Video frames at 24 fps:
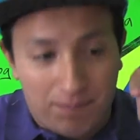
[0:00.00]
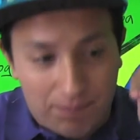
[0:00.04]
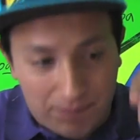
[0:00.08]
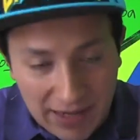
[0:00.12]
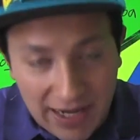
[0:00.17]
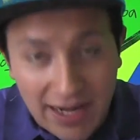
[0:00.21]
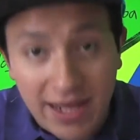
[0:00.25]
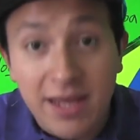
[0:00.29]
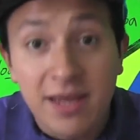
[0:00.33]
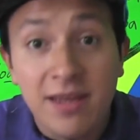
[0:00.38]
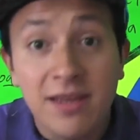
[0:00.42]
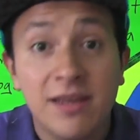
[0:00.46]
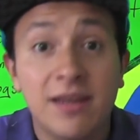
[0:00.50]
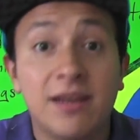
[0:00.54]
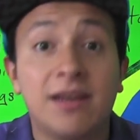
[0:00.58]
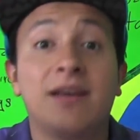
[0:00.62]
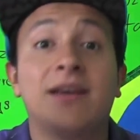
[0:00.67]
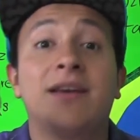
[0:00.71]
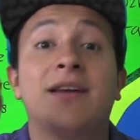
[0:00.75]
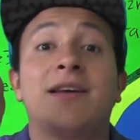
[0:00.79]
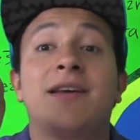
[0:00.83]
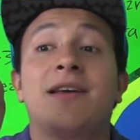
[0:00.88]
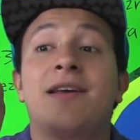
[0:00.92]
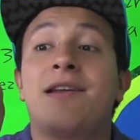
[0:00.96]
Play,
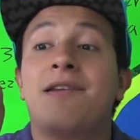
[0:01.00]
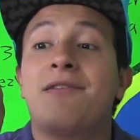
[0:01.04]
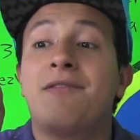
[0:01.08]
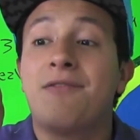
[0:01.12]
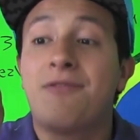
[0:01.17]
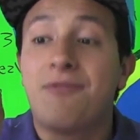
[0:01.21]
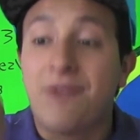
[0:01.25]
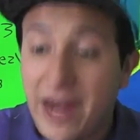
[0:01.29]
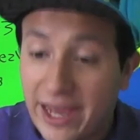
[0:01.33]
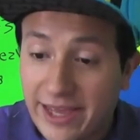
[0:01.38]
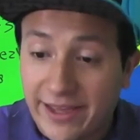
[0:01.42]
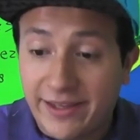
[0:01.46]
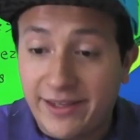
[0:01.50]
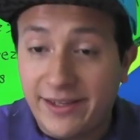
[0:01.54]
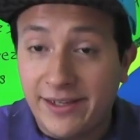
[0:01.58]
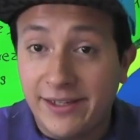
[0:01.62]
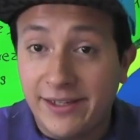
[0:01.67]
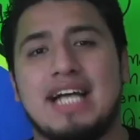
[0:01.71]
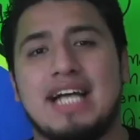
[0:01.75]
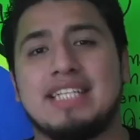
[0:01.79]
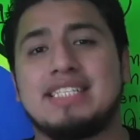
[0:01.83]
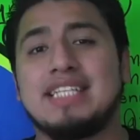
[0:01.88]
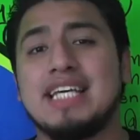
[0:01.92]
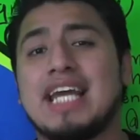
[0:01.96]
rec.
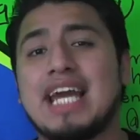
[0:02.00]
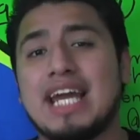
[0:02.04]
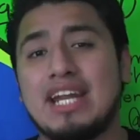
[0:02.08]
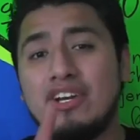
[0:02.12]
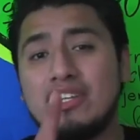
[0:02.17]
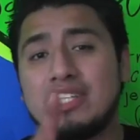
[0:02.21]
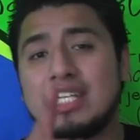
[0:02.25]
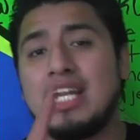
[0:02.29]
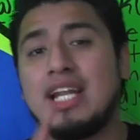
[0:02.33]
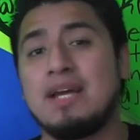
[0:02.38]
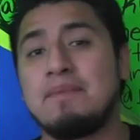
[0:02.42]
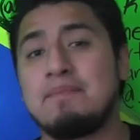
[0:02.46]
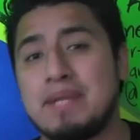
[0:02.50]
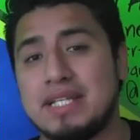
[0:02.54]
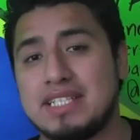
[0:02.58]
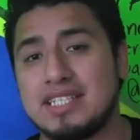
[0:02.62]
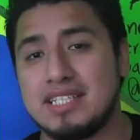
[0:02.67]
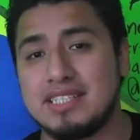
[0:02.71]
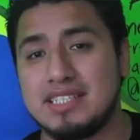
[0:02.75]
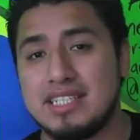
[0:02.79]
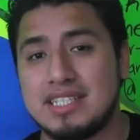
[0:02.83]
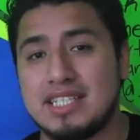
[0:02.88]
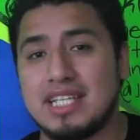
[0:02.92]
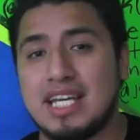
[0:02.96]
Así que no te le
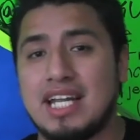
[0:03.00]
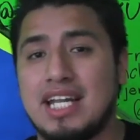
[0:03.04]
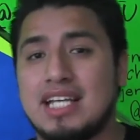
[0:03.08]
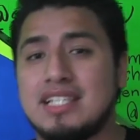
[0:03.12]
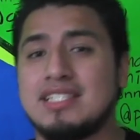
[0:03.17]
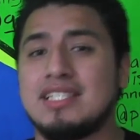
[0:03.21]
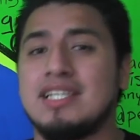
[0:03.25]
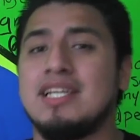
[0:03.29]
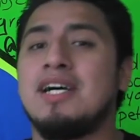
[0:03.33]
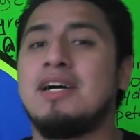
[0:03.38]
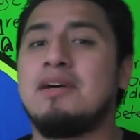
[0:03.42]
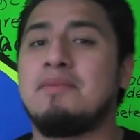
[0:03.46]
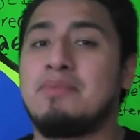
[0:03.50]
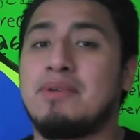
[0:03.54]
empresas disqueras